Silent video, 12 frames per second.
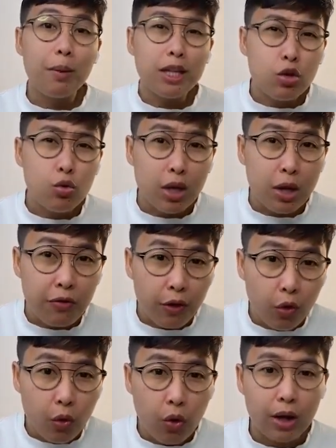มันยังอยู่ใน
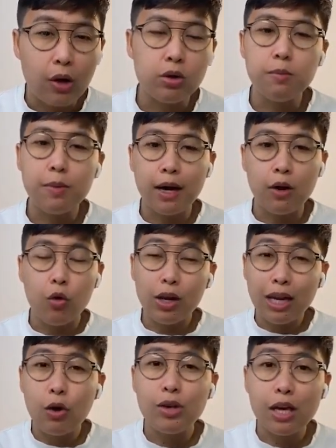โฟล์งเราหรือเปล่า
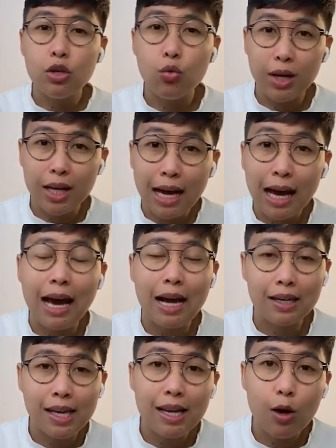เรายังอยู่ใน
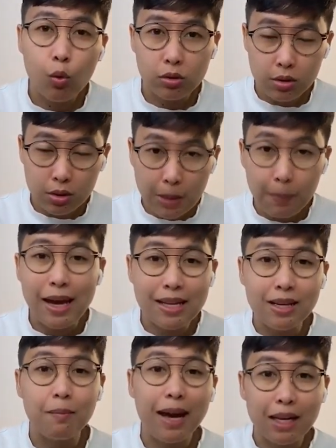ทางที่เราจะไป
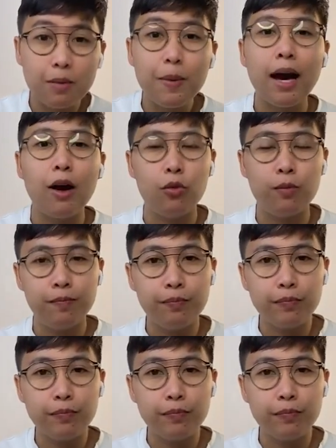ถึงมันหรือเปล่า